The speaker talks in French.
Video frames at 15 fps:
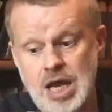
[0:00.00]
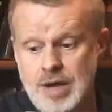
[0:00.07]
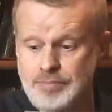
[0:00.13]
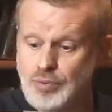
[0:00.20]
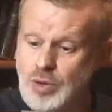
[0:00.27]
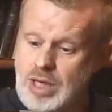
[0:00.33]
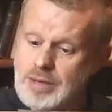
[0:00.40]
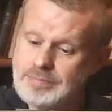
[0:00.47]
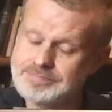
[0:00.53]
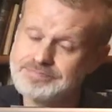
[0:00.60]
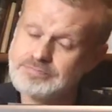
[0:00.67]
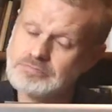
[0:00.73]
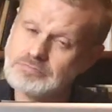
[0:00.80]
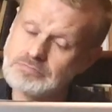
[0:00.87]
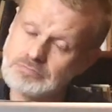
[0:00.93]
Puis
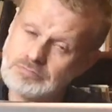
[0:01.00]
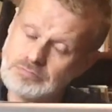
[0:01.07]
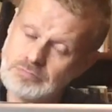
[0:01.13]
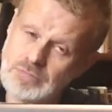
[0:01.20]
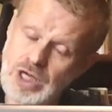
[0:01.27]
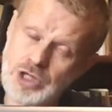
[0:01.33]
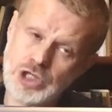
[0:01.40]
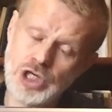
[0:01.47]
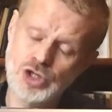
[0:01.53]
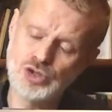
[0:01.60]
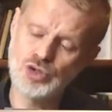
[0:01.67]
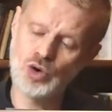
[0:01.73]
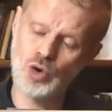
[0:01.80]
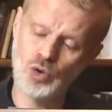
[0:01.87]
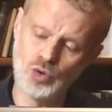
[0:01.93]

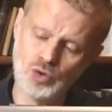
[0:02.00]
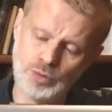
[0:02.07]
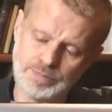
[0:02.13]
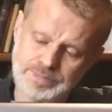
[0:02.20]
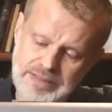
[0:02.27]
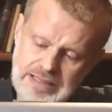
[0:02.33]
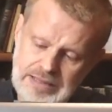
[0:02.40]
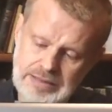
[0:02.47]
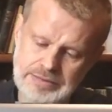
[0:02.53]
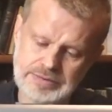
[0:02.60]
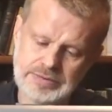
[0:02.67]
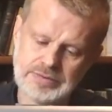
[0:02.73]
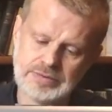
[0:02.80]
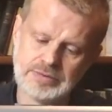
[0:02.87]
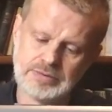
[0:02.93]
Jésus rompt le pain
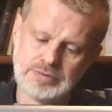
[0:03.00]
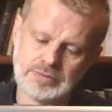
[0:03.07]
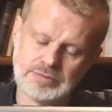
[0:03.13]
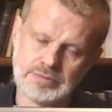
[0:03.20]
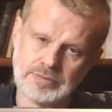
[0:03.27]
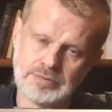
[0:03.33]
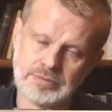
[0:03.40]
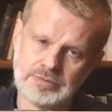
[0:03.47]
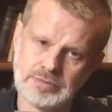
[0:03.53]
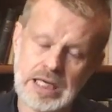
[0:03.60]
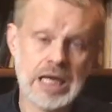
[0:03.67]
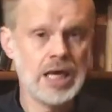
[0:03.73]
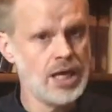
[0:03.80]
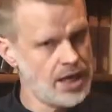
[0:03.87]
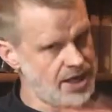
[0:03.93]

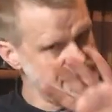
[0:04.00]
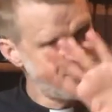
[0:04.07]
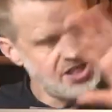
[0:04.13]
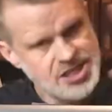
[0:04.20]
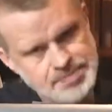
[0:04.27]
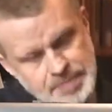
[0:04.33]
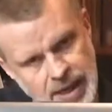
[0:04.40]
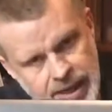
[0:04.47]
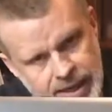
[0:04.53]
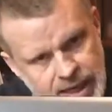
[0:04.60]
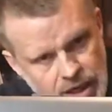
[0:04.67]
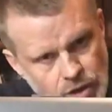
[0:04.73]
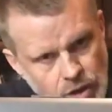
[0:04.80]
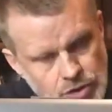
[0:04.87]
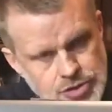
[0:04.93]
et disparaît
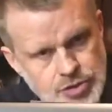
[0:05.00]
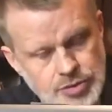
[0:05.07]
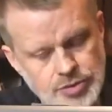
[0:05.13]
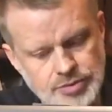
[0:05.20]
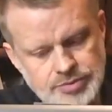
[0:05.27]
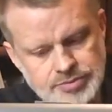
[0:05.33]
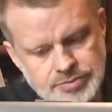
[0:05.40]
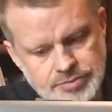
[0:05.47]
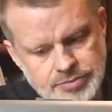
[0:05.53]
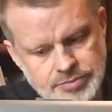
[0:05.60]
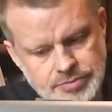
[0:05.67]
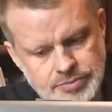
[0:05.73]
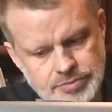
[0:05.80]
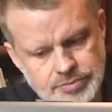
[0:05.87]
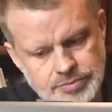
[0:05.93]
à leurs yeux.
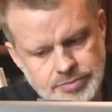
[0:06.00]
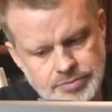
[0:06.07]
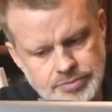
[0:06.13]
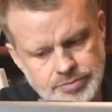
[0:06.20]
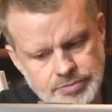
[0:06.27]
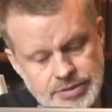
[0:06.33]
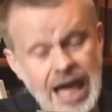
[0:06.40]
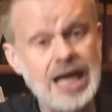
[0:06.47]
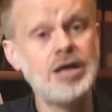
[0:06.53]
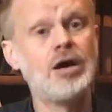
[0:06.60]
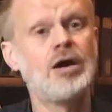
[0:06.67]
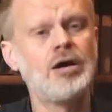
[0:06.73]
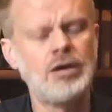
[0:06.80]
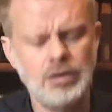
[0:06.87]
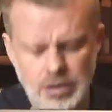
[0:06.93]

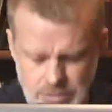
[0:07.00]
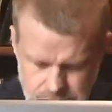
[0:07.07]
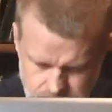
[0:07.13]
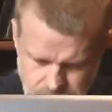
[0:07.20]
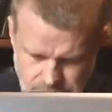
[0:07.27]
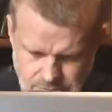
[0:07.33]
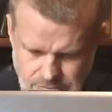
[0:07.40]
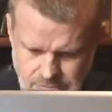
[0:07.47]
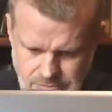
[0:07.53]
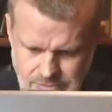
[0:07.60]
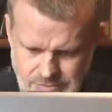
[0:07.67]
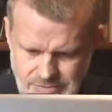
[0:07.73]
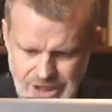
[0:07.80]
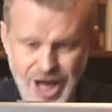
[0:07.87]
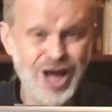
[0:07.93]
Alors,
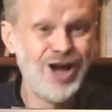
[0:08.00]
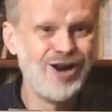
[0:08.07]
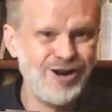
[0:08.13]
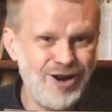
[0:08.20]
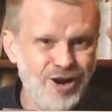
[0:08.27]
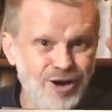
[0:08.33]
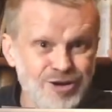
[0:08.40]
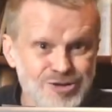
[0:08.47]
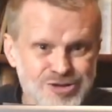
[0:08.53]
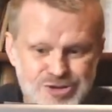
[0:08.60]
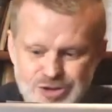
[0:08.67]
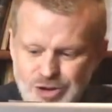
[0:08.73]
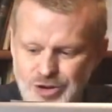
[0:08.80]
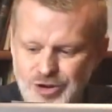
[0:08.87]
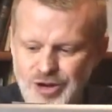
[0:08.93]
leurs
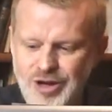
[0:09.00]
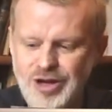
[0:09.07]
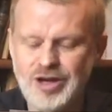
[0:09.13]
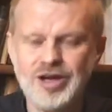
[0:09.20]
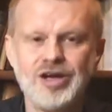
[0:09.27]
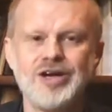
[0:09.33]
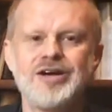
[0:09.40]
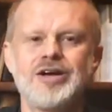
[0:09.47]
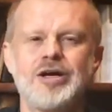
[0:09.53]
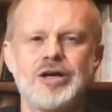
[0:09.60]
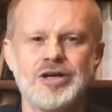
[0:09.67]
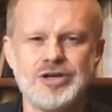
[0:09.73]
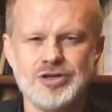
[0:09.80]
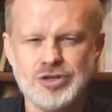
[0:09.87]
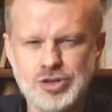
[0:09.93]
yeux
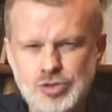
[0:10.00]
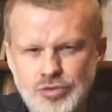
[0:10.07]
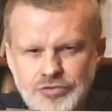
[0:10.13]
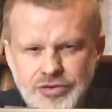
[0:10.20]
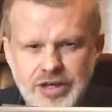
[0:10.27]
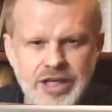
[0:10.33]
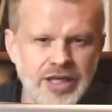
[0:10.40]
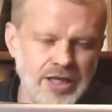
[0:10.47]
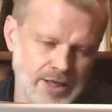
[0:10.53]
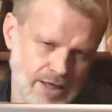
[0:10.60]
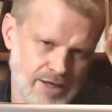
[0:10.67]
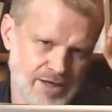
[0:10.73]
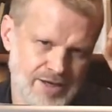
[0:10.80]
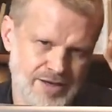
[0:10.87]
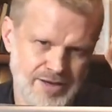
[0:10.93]

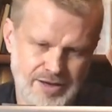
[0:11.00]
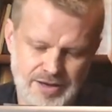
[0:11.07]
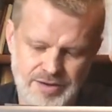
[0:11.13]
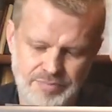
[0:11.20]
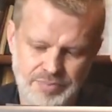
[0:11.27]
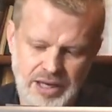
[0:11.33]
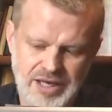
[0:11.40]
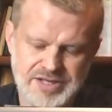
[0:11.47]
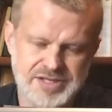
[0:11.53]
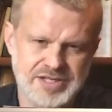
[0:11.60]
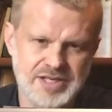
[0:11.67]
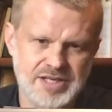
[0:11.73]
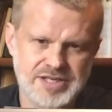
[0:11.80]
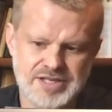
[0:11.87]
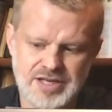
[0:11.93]
s'ouvrirent,
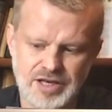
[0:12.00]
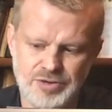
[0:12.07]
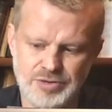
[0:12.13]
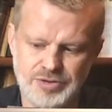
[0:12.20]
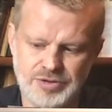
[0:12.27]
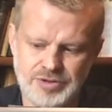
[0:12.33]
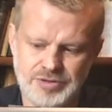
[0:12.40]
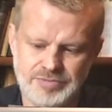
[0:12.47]
précise Saint Luc.